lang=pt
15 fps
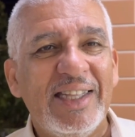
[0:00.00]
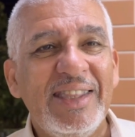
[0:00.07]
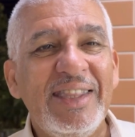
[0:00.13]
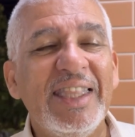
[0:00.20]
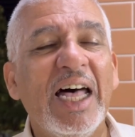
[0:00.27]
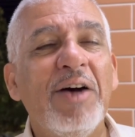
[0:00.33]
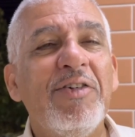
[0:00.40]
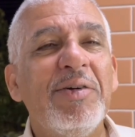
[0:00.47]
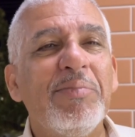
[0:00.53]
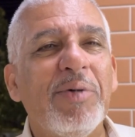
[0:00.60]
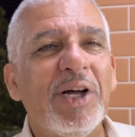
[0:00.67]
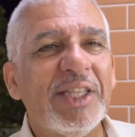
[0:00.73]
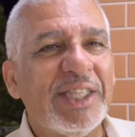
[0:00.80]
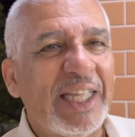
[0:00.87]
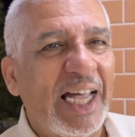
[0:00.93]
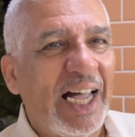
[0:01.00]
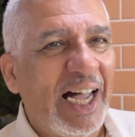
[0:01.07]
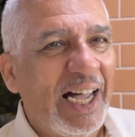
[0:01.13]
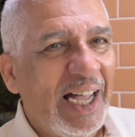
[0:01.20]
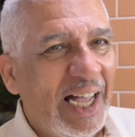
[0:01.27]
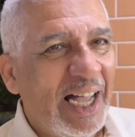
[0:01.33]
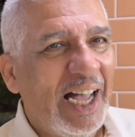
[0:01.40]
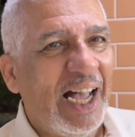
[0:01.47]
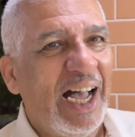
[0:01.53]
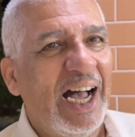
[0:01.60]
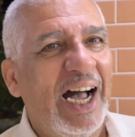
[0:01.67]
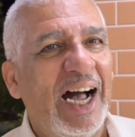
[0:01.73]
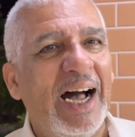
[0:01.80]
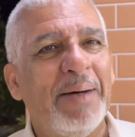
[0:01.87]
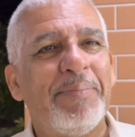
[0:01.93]
não embotar
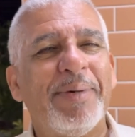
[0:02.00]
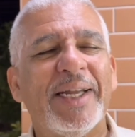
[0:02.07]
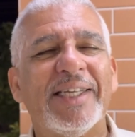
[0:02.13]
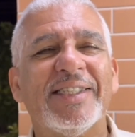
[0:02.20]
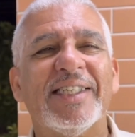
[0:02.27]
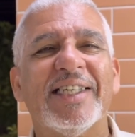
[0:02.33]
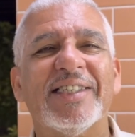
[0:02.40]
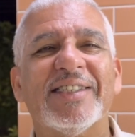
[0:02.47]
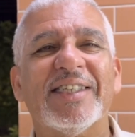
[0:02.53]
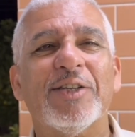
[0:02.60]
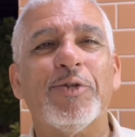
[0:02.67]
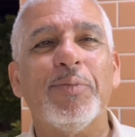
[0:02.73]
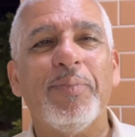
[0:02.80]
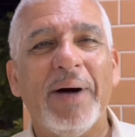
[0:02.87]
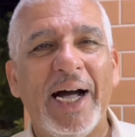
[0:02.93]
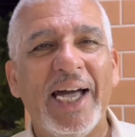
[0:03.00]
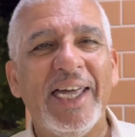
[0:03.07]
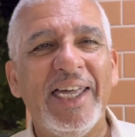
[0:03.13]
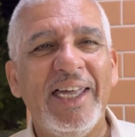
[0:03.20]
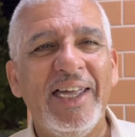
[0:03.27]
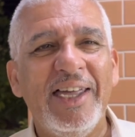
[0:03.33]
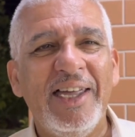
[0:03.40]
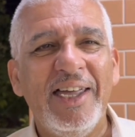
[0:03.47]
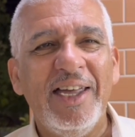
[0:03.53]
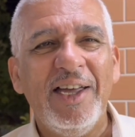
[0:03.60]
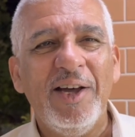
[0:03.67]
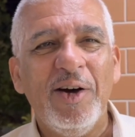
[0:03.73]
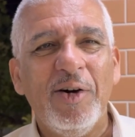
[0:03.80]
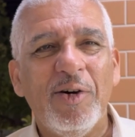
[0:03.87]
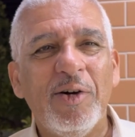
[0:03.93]
a presença do Pai
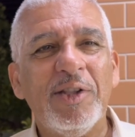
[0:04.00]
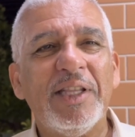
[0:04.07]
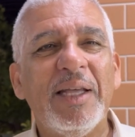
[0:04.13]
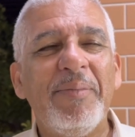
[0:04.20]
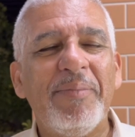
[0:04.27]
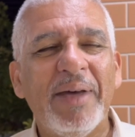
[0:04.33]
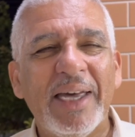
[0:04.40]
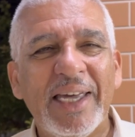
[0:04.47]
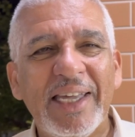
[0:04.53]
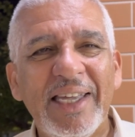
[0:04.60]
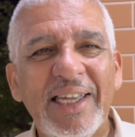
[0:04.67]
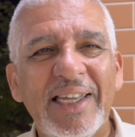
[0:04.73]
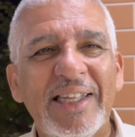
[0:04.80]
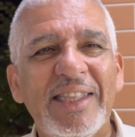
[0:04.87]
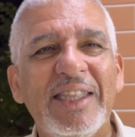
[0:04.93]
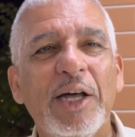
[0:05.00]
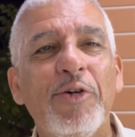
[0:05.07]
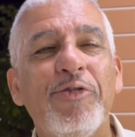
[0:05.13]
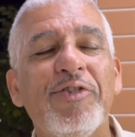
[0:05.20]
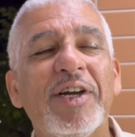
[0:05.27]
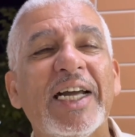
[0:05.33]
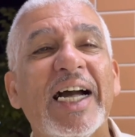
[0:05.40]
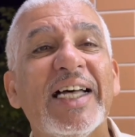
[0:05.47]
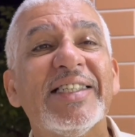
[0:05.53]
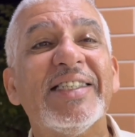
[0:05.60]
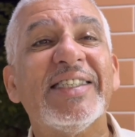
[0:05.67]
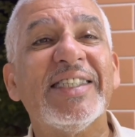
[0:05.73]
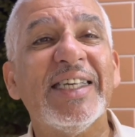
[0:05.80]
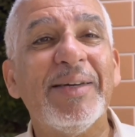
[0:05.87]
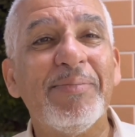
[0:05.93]
ou também não ficar
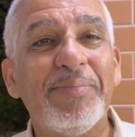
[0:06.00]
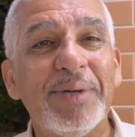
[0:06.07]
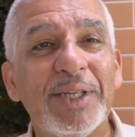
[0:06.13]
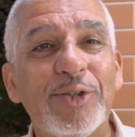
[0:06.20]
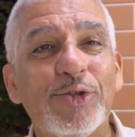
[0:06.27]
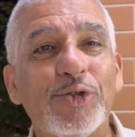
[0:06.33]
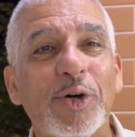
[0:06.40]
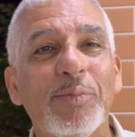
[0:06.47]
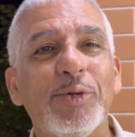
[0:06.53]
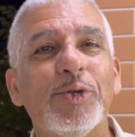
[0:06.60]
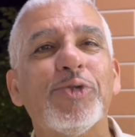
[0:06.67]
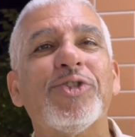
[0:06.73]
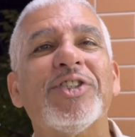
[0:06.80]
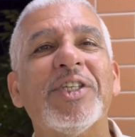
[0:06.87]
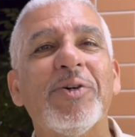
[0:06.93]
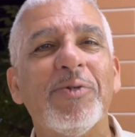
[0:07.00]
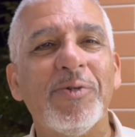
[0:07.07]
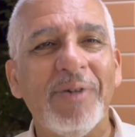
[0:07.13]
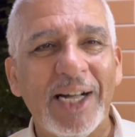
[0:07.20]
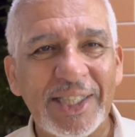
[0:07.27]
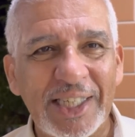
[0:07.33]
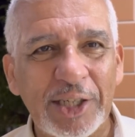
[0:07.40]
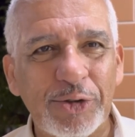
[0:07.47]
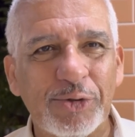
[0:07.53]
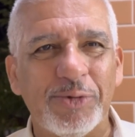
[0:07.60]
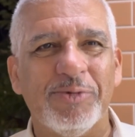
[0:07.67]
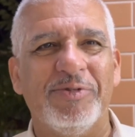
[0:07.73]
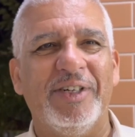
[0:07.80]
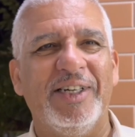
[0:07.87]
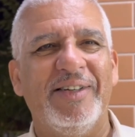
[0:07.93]
sempre sob o seu
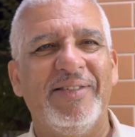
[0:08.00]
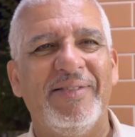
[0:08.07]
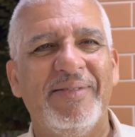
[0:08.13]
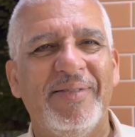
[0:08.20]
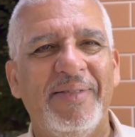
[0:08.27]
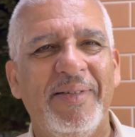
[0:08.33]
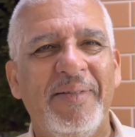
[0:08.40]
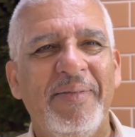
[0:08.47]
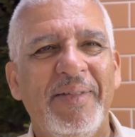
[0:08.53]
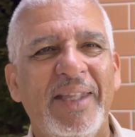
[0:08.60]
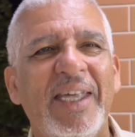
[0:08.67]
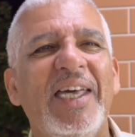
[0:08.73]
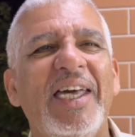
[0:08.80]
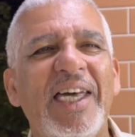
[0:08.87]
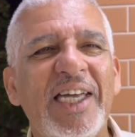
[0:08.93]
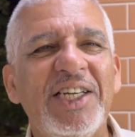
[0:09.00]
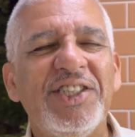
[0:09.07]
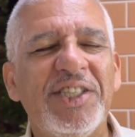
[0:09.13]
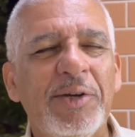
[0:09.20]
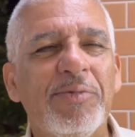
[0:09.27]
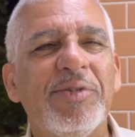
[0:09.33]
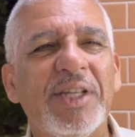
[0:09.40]
guarda-chuva. Este é um